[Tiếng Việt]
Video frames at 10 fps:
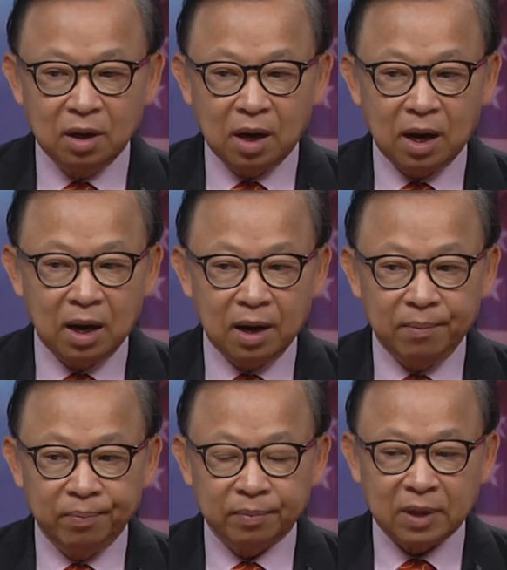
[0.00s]
à,
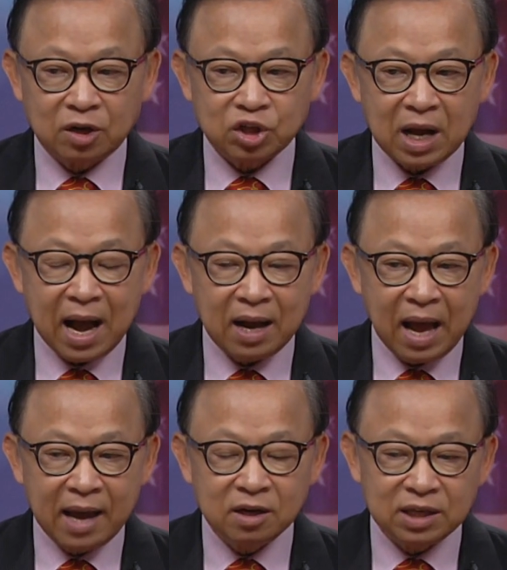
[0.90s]
thật ra
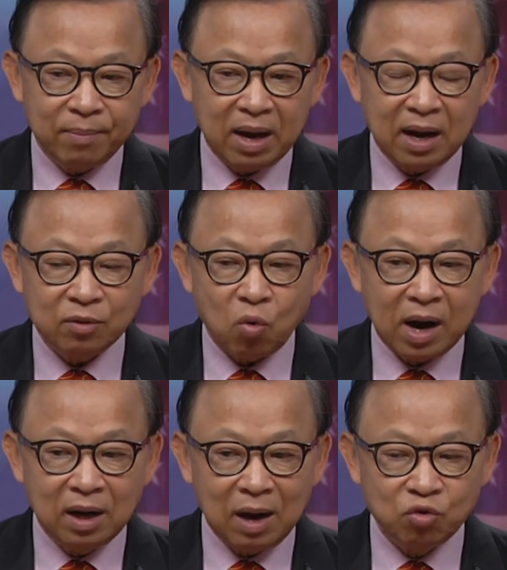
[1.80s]
hai người cha mẹ đã qua
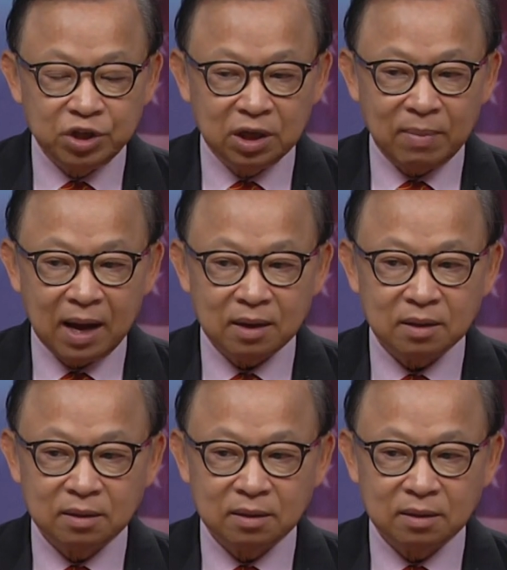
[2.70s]
đời lâu chưa bà